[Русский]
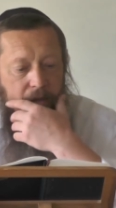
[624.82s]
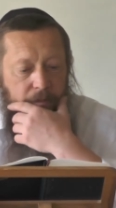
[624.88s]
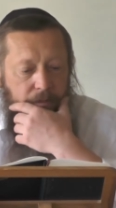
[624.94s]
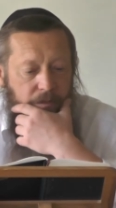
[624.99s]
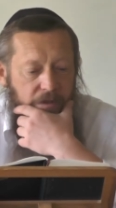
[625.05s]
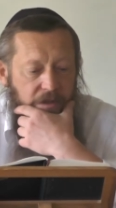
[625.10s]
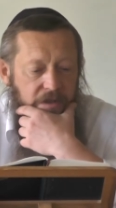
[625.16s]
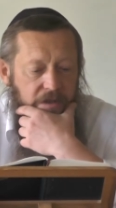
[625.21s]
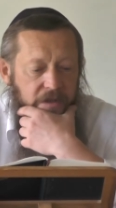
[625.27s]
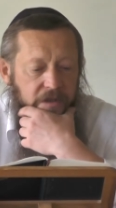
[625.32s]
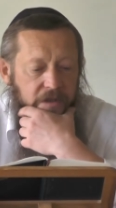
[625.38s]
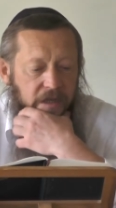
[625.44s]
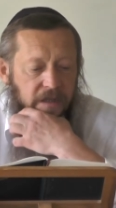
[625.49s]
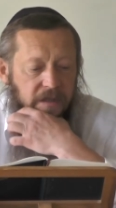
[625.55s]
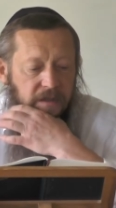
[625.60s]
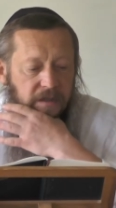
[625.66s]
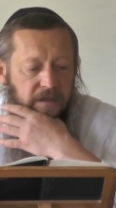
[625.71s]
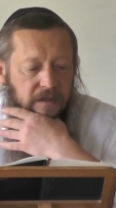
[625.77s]
мы
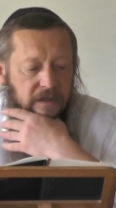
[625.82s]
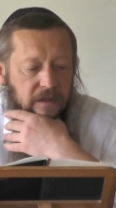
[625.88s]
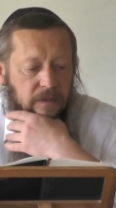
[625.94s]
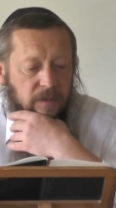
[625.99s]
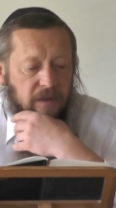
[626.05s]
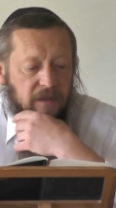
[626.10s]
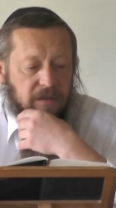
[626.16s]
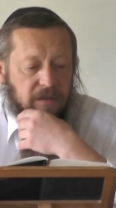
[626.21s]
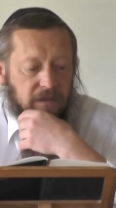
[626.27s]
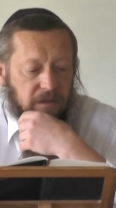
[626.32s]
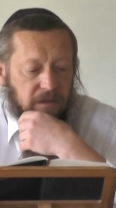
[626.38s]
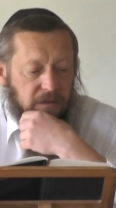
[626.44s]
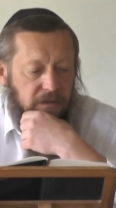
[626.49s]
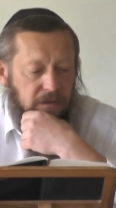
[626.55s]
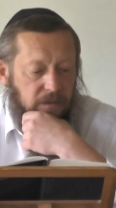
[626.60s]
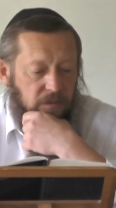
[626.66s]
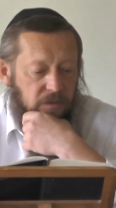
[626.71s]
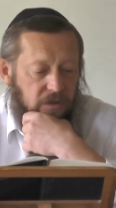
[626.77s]
сейчас из тебя
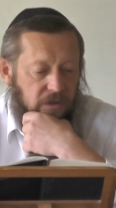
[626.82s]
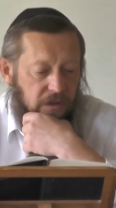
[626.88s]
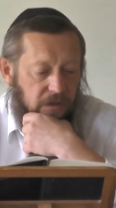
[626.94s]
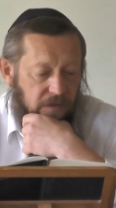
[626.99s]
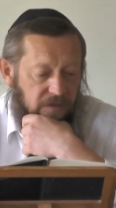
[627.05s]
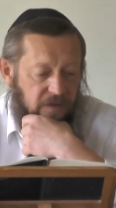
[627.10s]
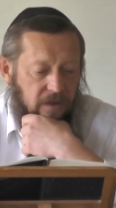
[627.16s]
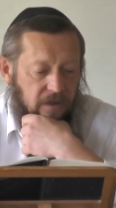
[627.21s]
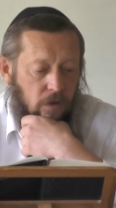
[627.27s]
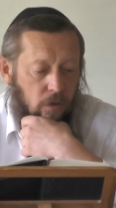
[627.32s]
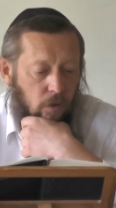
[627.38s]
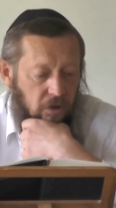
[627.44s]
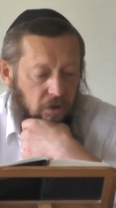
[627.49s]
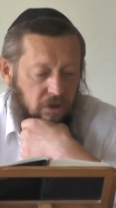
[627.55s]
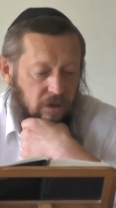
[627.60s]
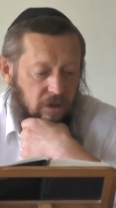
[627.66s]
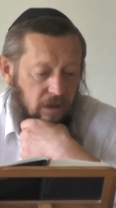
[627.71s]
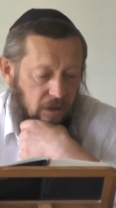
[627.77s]
сделаем человека.
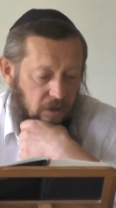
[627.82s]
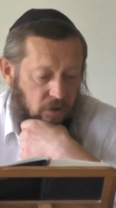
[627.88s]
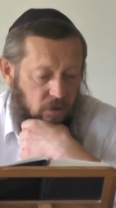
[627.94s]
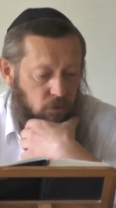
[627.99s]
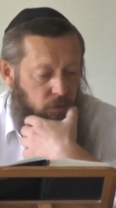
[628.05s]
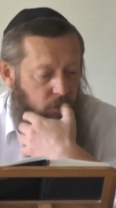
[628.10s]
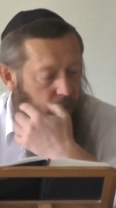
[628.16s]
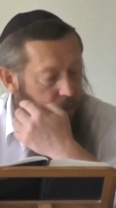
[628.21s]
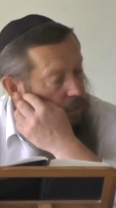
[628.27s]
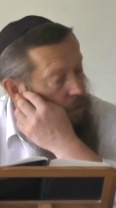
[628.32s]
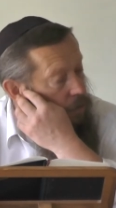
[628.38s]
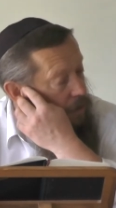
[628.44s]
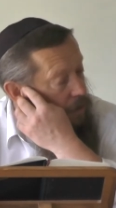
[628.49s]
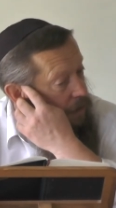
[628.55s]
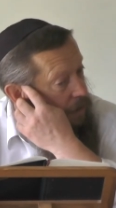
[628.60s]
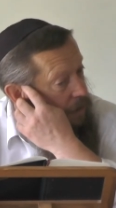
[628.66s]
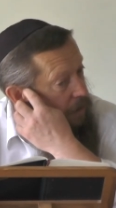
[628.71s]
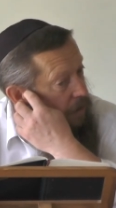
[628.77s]
Хочешь? Хочу. Ну,
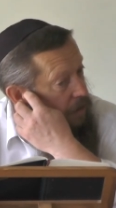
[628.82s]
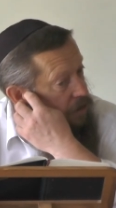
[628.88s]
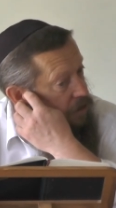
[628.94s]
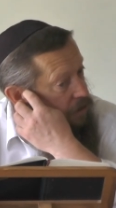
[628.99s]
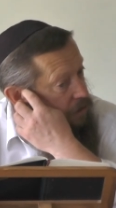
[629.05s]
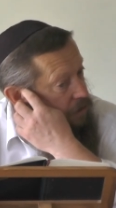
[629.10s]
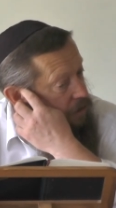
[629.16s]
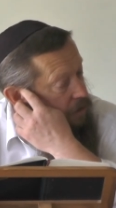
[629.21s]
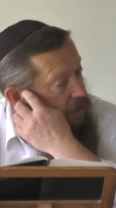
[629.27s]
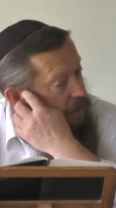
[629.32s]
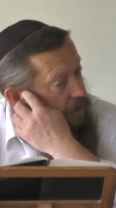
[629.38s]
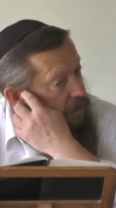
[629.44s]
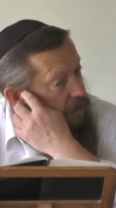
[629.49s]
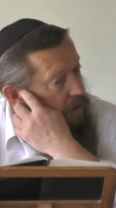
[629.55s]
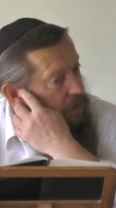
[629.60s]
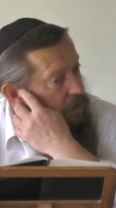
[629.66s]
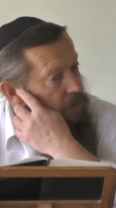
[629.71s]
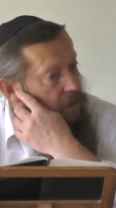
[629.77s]
и начали, да. И
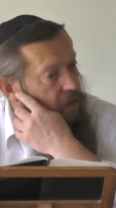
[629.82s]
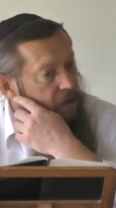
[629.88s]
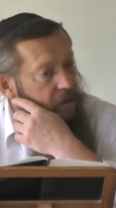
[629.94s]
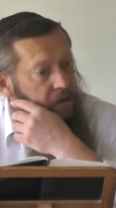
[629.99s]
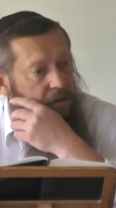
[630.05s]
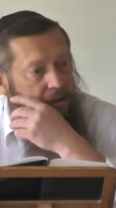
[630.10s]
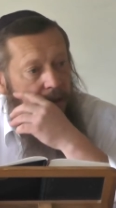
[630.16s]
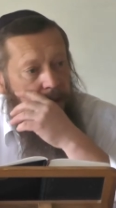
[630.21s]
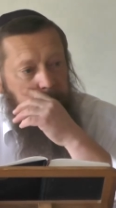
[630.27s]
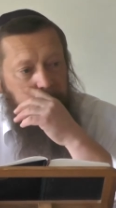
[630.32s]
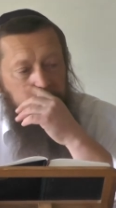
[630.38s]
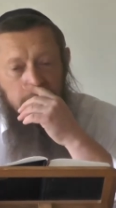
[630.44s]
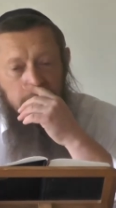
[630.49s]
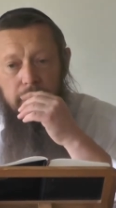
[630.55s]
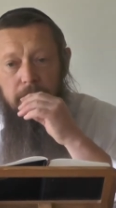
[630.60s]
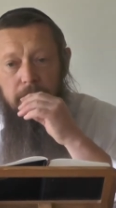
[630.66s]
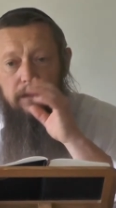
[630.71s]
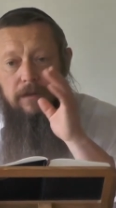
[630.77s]
для этого надо нам
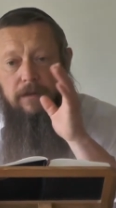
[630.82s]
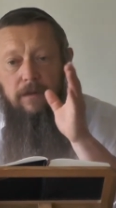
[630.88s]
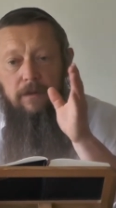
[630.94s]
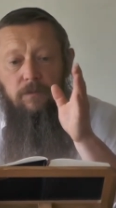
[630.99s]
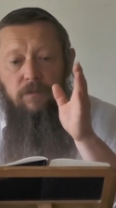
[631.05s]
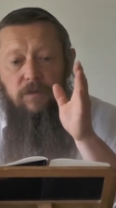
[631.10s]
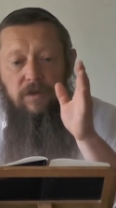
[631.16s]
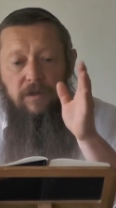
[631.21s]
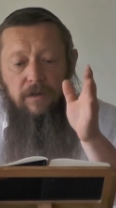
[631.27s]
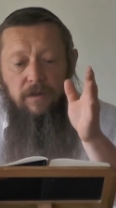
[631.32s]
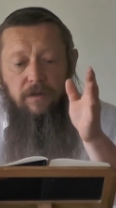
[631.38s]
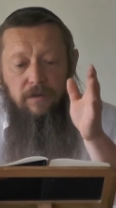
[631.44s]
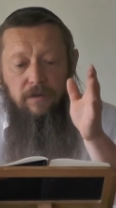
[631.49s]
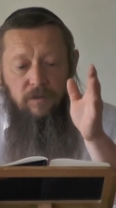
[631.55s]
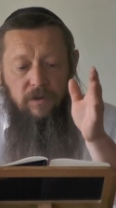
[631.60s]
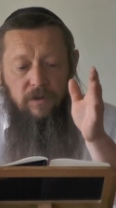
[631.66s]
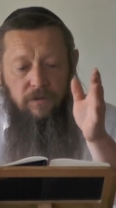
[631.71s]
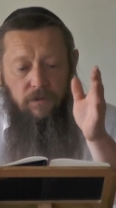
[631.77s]
делать
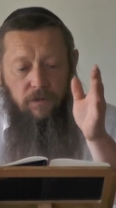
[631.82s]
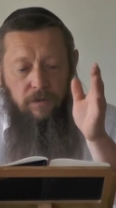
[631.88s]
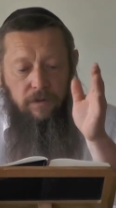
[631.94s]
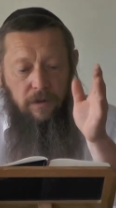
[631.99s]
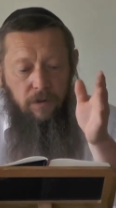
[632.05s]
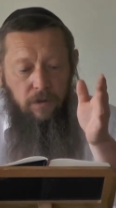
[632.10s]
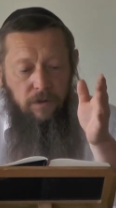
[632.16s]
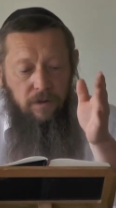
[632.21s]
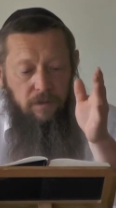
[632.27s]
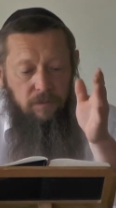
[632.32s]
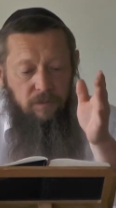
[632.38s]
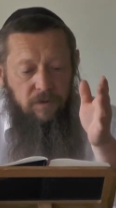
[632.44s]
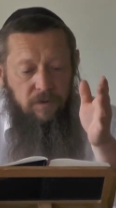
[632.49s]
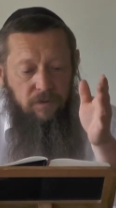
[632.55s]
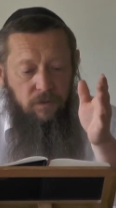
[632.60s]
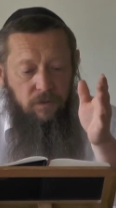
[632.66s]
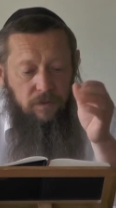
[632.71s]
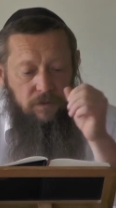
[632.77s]
мецвод. Дорога
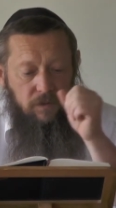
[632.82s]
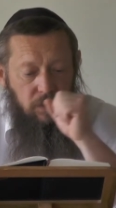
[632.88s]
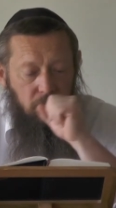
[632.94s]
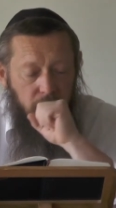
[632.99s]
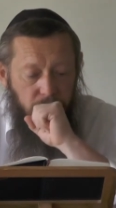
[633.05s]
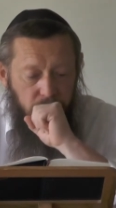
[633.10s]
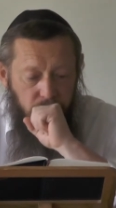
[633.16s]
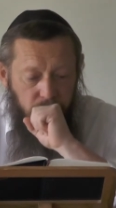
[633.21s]
мецвод. Все.